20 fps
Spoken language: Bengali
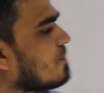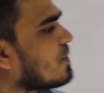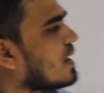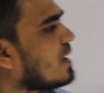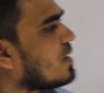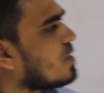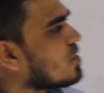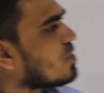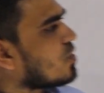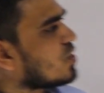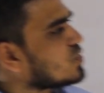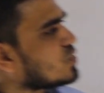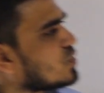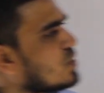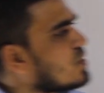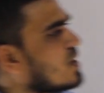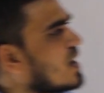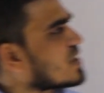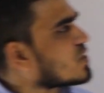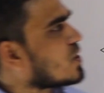গ্রাহক
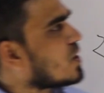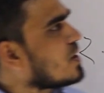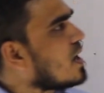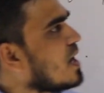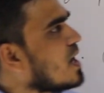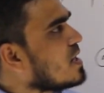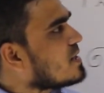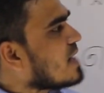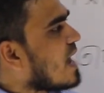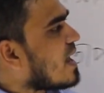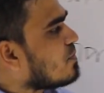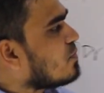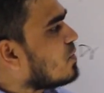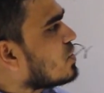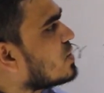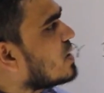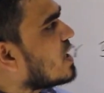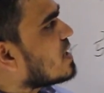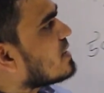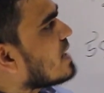অন্তরকাশন তার
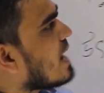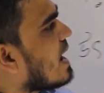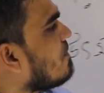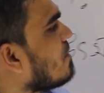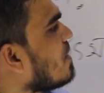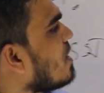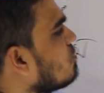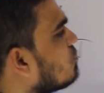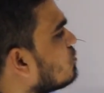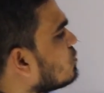মধ্যে তাপ